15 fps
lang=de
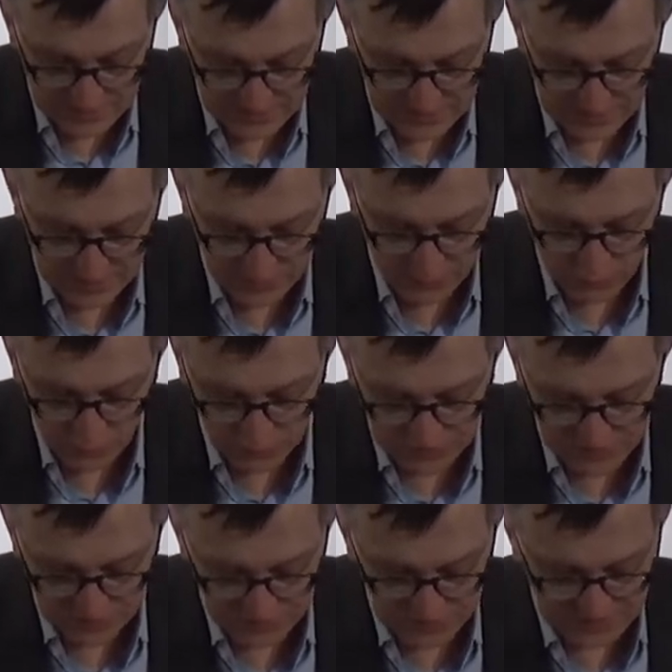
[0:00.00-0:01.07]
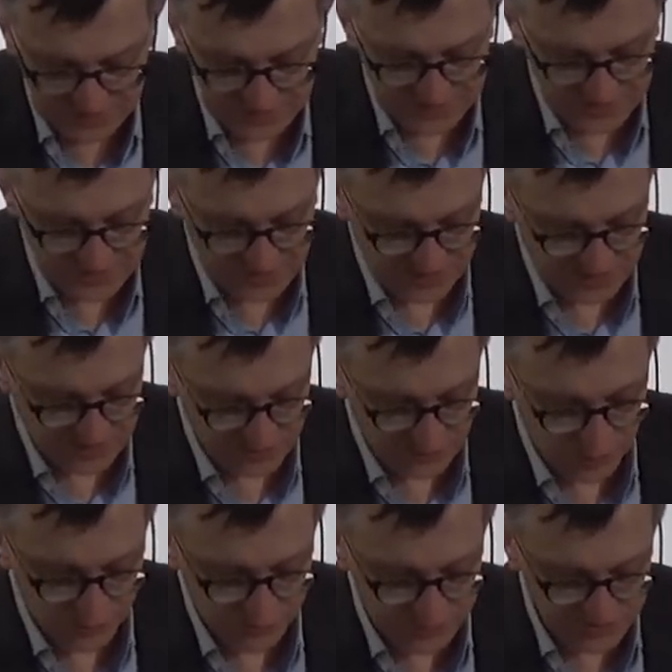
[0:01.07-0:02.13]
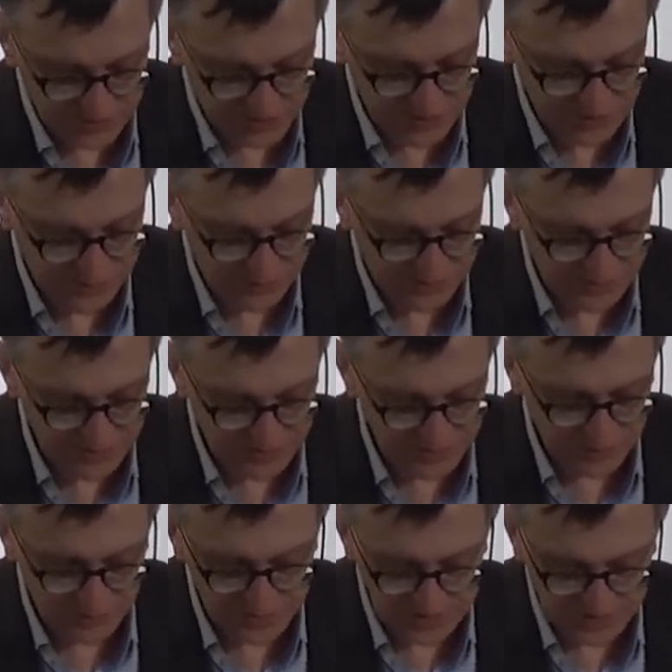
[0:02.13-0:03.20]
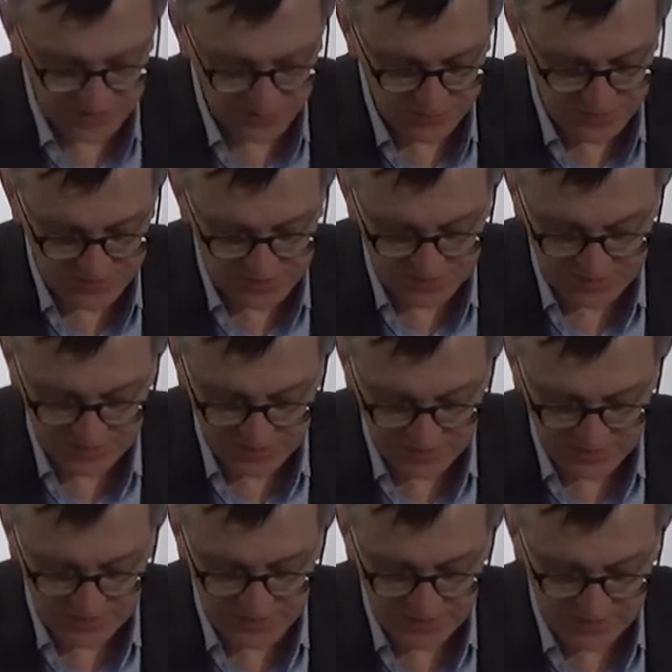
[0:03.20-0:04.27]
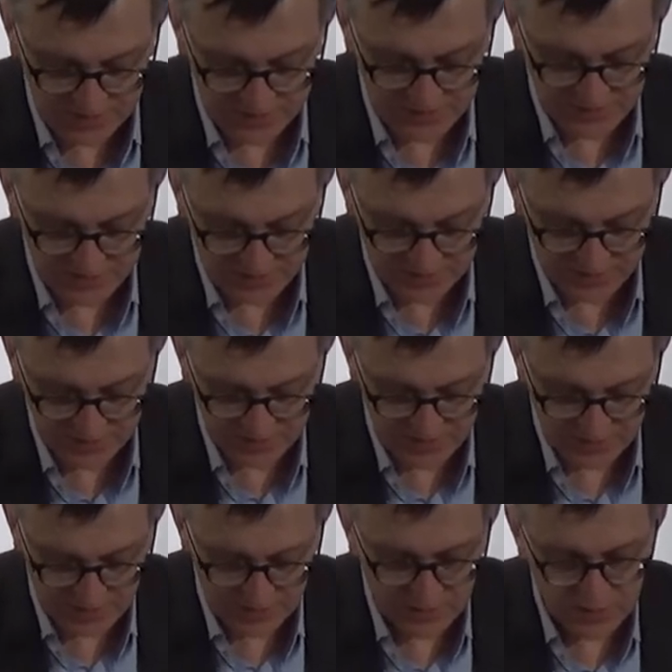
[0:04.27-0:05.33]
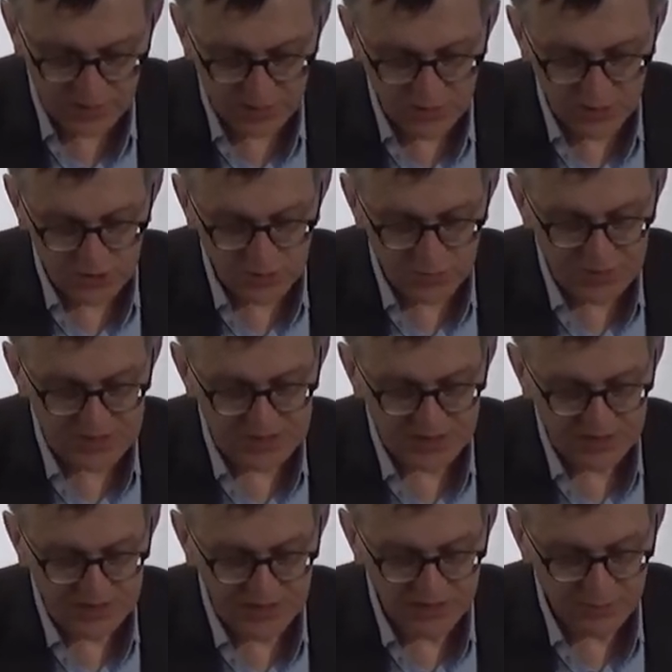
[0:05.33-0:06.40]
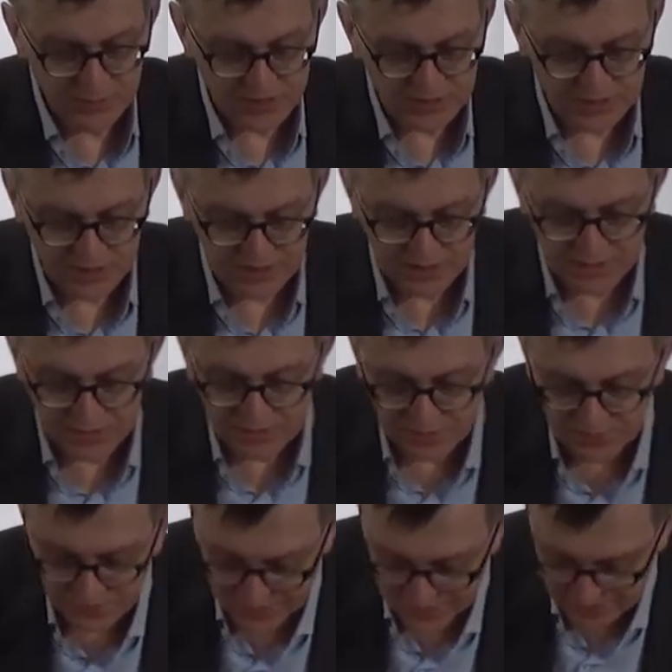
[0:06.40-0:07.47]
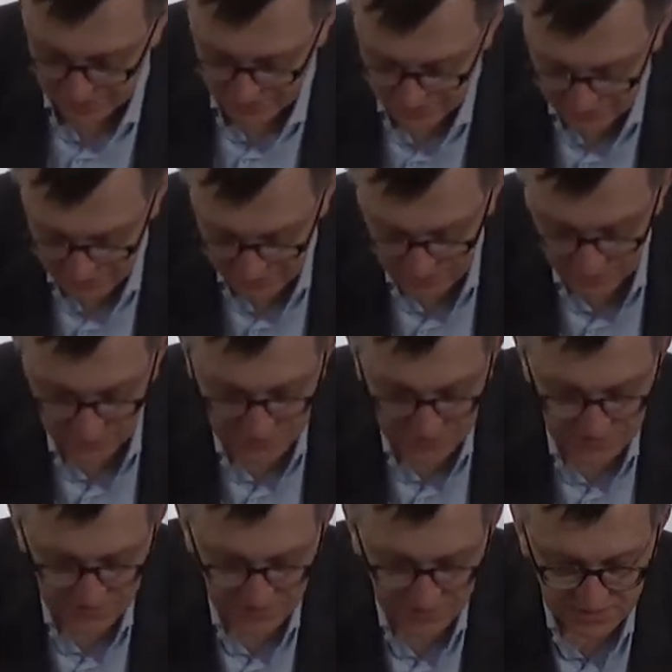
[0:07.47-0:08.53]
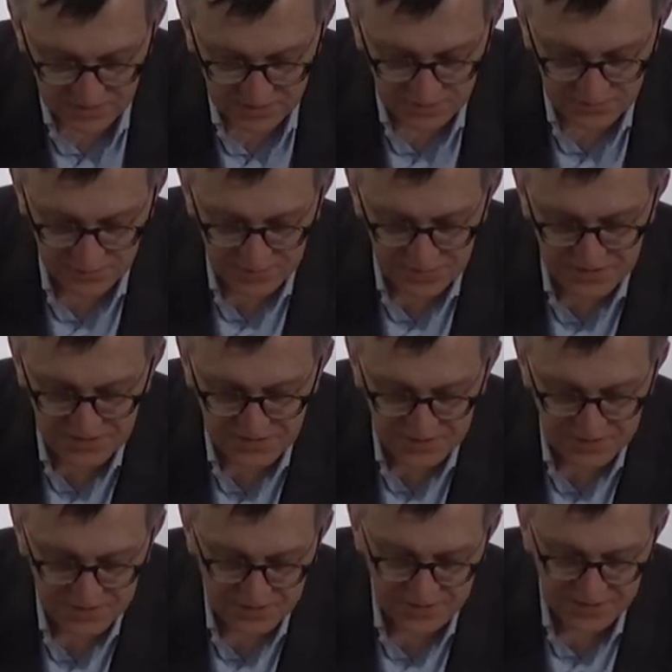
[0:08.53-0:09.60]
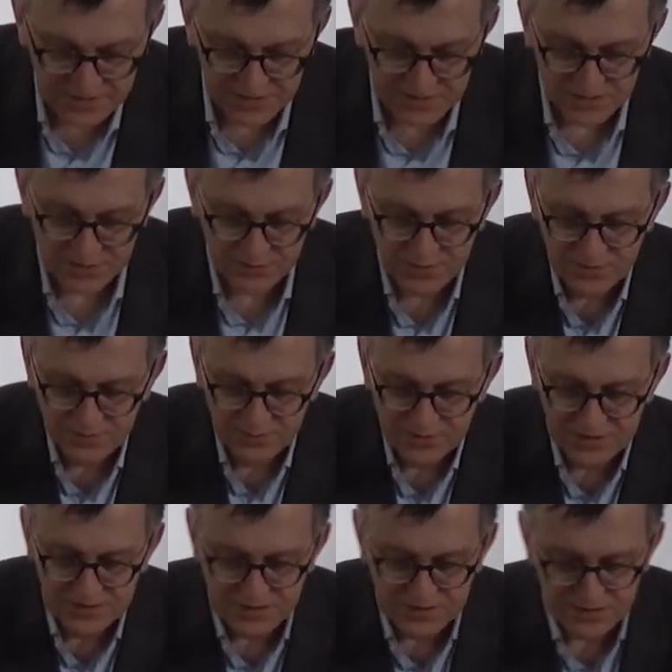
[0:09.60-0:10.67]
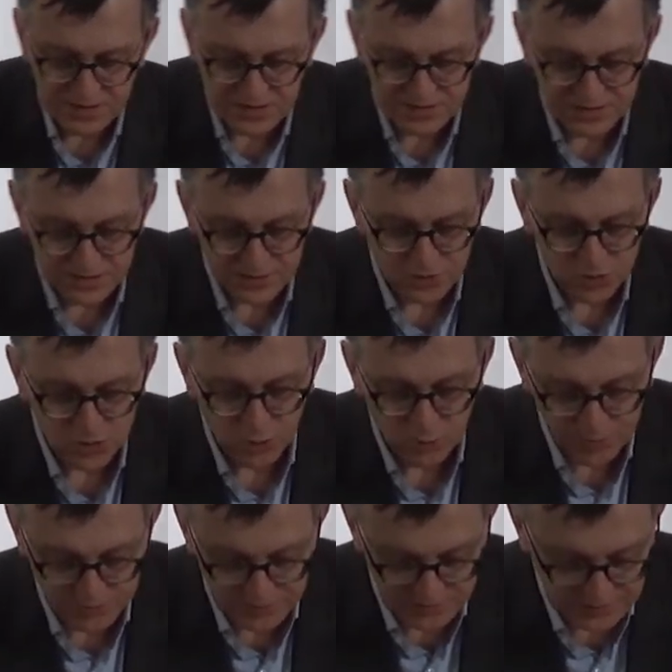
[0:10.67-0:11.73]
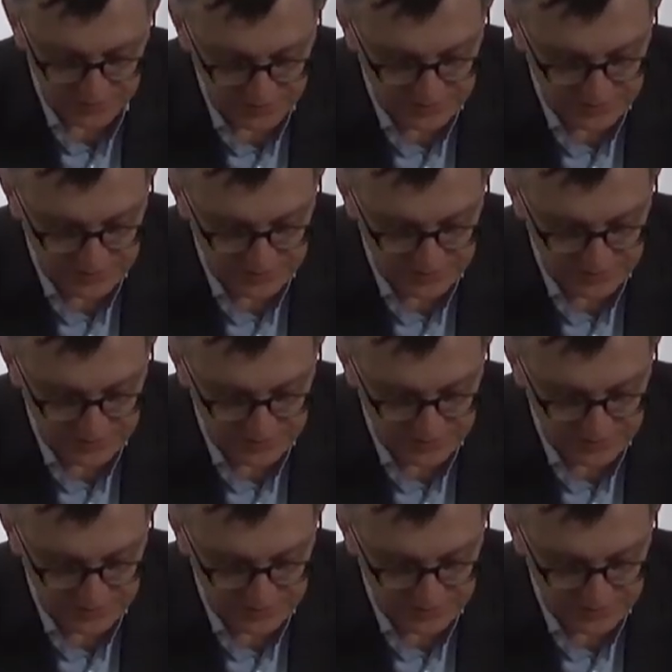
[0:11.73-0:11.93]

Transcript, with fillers: Zeit vor der finanziellen Katastrophe des Stiefvaters, noch nicht ganz 14 Jahre alt, lernte sie ihren späteren Ehemann kennen, den vier Jahre, vier Jahre älteren Friedrich Heinrich Schuppe.